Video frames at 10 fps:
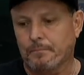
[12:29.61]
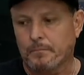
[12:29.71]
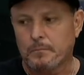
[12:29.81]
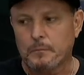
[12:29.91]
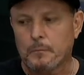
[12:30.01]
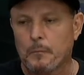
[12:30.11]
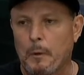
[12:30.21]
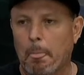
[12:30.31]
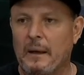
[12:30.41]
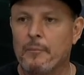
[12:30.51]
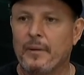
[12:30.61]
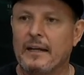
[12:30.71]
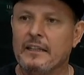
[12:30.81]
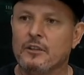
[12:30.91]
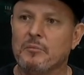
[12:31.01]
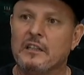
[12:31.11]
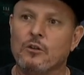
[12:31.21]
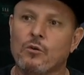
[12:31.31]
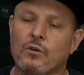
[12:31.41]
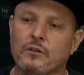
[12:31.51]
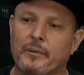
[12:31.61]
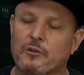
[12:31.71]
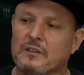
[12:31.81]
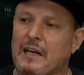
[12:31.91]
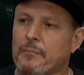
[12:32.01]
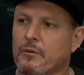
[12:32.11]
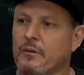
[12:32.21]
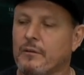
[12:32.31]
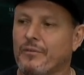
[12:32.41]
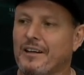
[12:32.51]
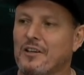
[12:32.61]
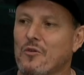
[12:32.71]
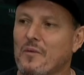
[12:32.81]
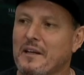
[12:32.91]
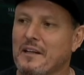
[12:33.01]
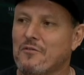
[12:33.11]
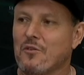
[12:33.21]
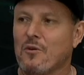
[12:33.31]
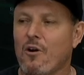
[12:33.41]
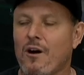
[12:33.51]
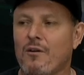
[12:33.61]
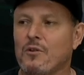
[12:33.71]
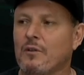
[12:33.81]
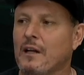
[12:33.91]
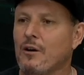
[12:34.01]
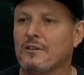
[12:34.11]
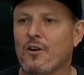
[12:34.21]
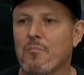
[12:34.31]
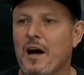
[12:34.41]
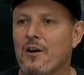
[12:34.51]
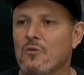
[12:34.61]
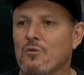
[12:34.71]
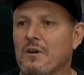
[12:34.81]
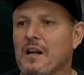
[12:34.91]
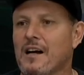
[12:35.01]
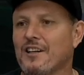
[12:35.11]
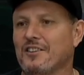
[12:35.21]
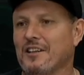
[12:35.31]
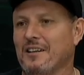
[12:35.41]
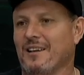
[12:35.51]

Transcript: Camparino. Camparino me ligou ontem pelo zap, eu falei com ele, ele falou, ó, oh, e o leilão tá um barulho grande, hein? Ele